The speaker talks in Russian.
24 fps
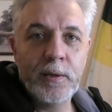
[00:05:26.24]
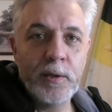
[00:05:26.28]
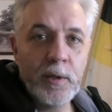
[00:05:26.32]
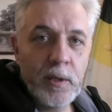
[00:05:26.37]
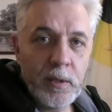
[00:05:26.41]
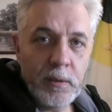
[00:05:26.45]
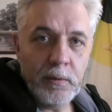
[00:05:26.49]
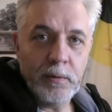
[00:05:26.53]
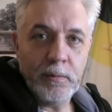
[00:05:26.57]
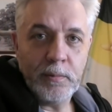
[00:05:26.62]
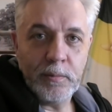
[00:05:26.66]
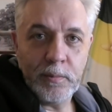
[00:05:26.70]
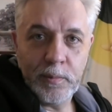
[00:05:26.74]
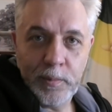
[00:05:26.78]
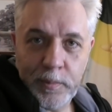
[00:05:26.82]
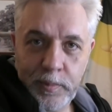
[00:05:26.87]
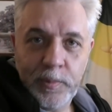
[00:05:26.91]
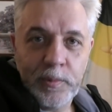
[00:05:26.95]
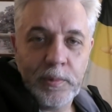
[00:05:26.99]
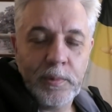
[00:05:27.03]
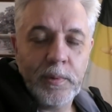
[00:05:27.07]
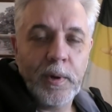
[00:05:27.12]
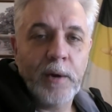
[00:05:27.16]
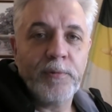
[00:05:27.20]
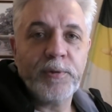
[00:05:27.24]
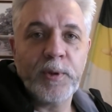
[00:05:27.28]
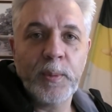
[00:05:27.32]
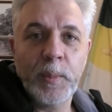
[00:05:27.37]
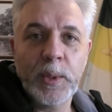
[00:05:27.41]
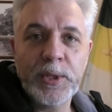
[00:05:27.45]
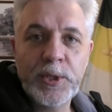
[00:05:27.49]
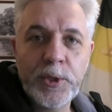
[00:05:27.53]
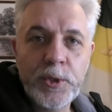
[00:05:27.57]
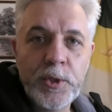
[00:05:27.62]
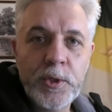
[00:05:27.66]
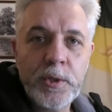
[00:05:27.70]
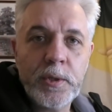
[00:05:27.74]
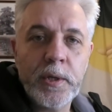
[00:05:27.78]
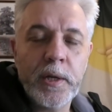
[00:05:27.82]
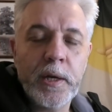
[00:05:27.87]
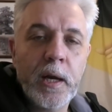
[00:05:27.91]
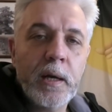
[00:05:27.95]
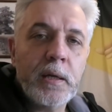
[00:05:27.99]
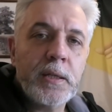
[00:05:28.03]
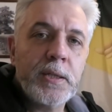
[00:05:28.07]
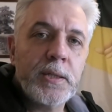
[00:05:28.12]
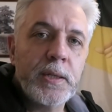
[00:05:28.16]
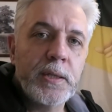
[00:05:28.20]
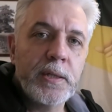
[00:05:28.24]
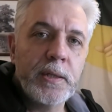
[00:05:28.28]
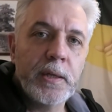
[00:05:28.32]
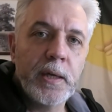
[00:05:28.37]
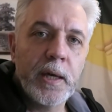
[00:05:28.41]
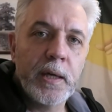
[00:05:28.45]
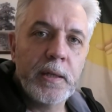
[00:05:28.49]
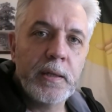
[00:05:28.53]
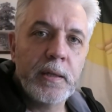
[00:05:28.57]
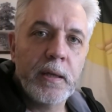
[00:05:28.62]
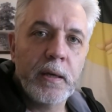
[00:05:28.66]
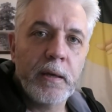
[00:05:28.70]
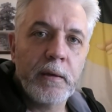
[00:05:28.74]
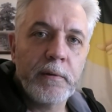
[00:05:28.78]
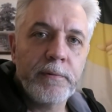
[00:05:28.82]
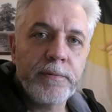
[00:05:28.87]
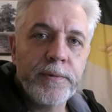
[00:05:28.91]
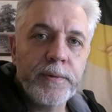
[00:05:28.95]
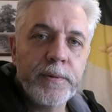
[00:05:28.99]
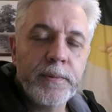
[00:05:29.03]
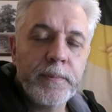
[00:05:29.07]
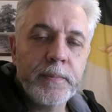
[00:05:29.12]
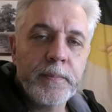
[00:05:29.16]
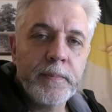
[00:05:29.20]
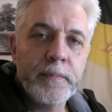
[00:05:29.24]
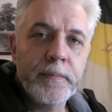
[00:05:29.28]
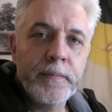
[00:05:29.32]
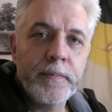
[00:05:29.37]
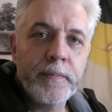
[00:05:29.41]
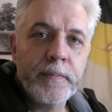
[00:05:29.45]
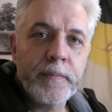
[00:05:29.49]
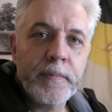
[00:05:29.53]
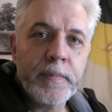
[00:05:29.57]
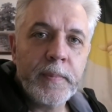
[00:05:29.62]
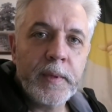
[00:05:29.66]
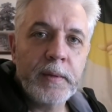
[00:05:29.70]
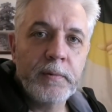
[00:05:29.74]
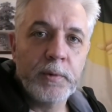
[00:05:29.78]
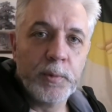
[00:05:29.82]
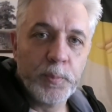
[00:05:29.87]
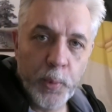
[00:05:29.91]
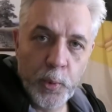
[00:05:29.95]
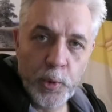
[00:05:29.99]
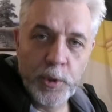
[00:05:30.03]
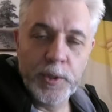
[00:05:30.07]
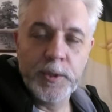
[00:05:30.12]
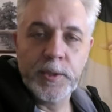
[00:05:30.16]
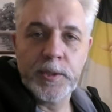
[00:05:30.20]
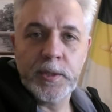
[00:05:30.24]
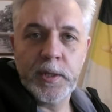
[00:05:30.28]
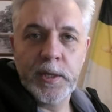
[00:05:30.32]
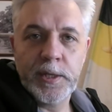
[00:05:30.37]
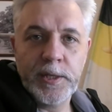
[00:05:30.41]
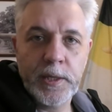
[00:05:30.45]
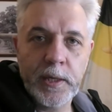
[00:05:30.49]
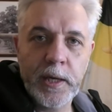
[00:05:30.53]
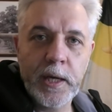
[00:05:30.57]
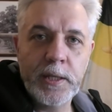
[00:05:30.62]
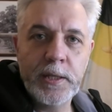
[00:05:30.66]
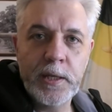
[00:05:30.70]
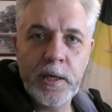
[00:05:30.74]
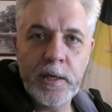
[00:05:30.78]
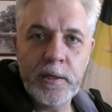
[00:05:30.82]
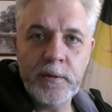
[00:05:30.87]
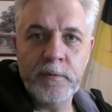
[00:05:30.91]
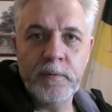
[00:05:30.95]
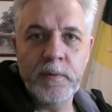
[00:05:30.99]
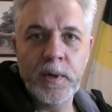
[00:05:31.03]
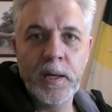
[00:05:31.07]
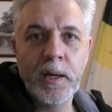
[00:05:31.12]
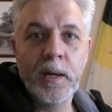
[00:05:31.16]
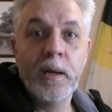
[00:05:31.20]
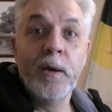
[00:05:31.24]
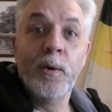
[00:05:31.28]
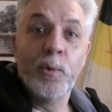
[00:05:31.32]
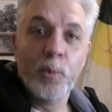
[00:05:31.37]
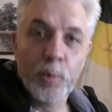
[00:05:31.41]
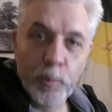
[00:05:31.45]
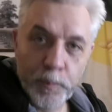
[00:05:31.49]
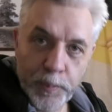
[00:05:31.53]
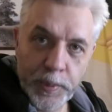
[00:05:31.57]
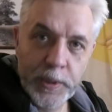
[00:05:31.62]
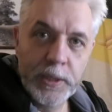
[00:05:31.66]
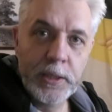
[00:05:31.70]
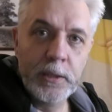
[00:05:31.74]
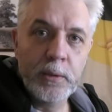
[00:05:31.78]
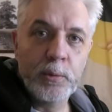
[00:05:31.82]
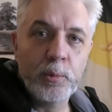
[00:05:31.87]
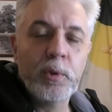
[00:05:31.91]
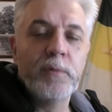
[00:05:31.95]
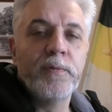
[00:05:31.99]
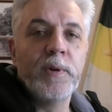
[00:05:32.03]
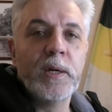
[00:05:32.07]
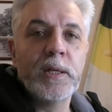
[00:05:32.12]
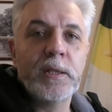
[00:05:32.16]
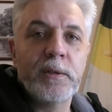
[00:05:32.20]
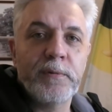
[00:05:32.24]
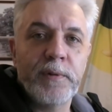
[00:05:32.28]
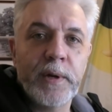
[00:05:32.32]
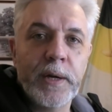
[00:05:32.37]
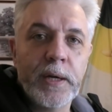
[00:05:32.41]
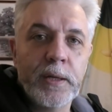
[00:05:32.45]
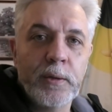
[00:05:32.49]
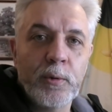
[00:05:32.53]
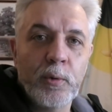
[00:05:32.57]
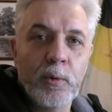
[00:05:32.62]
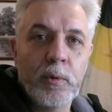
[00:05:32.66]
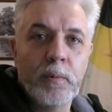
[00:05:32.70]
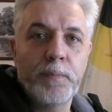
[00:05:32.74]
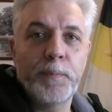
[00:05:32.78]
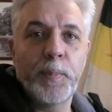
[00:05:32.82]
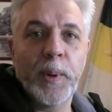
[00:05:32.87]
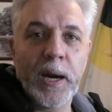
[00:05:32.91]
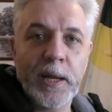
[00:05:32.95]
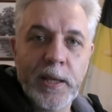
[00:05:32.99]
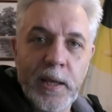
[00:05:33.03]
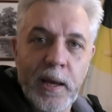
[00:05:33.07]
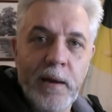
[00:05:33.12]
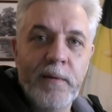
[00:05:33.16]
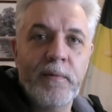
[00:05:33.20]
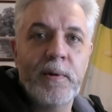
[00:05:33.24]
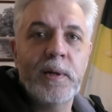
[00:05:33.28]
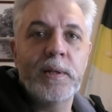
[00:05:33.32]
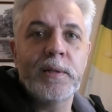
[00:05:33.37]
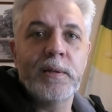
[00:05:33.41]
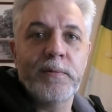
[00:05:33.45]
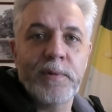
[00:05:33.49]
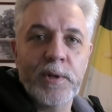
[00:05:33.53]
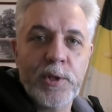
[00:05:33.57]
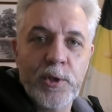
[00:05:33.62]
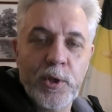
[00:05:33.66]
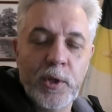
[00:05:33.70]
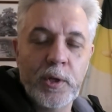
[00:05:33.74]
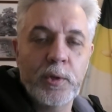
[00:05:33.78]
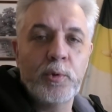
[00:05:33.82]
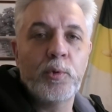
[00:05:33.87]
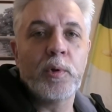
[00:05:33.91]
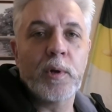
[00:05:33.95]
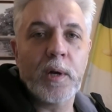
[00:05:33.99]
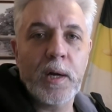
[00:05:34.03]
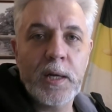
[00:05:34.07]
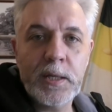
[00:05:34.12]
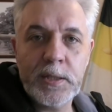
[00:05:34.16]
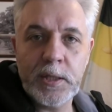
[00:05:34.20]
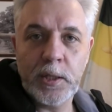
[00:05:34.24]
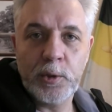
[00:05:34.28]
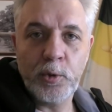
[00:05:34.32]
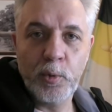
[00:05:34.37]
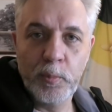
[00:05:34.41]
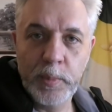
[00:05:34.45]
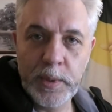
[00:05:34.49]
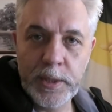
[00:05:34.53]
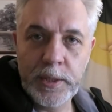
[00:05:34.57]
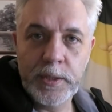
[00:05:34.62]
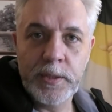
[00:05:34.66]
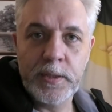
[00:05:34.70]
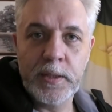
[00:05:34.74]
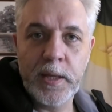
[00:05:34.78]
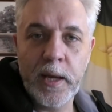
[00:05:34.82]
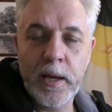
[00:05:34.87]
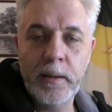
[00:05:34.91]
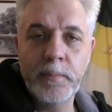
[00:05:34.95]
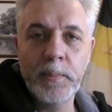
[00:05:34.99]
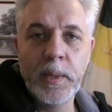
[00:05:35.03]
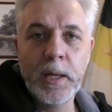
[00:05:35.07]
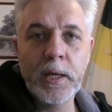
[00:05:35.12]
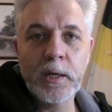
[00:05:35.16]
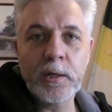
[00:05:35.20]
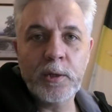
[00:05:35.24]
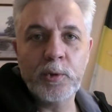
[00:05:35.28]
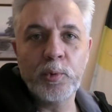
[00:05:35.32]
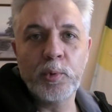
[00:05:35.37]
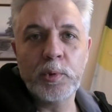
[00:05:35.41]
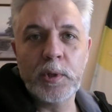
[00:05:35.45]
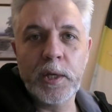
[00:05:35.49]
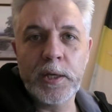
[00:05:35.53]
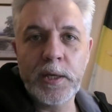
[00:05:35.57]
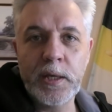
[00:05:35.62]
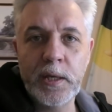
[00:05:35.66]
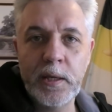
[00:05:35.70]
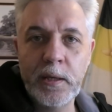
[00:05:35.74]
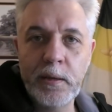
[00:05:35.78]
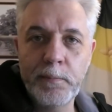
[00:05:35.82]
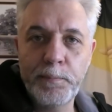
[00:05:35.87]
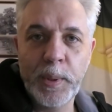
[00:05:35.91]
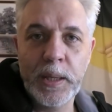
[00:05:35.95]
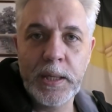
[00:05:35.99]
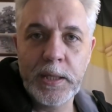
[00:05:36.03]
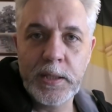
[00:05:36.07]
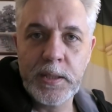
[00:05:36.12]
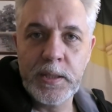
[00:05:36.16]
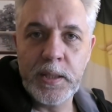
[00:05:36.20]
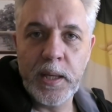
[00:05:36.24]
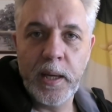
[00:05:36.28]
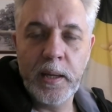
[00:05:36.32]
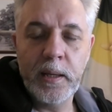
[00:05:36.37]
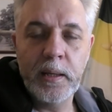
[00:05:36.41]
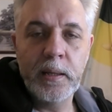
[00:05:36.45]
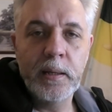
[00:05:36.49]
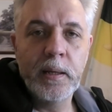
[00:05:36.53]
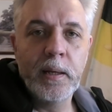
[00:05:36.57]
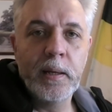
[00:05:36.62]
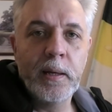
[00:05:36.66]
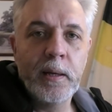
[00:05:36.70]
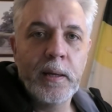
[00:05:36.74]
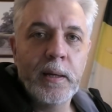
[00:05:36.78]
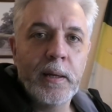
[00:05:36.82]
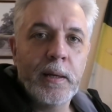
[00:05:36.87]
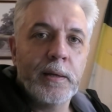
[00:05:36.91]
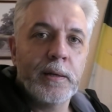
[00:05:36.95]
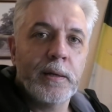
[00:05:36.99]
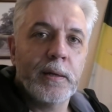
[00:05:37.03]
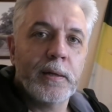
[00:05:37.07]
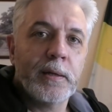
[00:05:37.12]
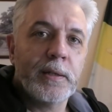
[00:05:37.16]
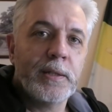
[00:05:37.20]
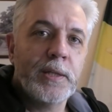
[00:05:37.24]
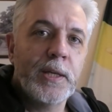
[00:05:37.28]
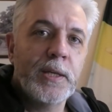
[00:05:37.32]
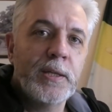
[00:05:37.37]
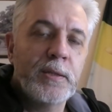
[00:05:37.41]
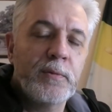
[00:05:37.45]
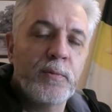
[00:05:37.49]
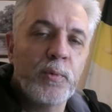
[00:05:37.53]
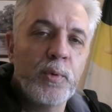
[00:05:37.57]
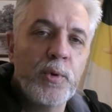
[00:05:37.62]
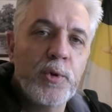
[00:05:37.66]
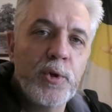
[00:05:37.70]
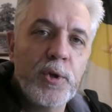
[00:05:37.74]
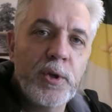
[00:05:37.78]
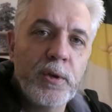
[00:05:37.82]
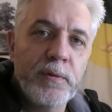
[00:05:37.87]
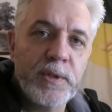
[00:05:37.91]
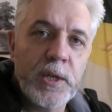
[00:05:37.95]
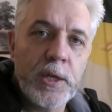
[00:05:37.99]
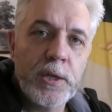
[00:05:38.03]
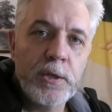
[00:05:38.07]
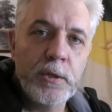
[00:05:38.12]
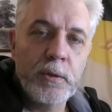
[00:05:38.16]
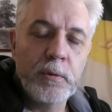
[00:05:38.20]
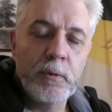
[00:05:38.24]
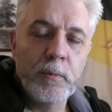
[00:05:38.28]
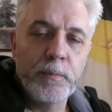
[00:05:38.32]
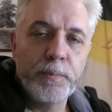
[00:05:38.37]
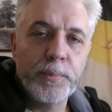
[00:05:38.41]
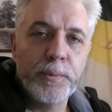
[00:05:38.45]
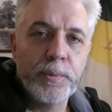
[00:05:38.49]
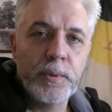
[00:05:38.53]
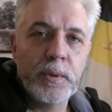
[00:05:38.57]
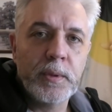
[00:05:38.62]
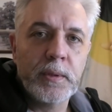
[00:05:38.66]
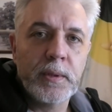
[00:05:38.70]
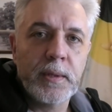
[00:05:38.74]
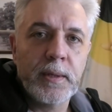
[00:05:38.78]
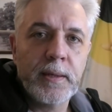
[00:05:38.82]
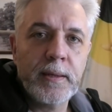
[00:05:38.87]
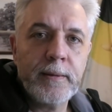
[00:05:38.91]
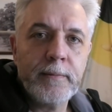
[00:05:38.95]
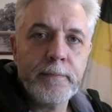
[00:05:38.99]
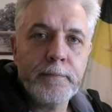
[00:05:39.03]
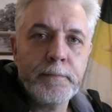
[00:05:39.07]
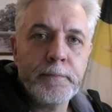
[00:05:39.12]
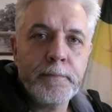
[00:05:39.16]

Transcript: И автоматическая реакция негодяев. Вот путинское негодейство было удовлетворено, проявлено в очередной раз, а то мы не знаем, кто такие полицаи, э, действующие в защиту Путина.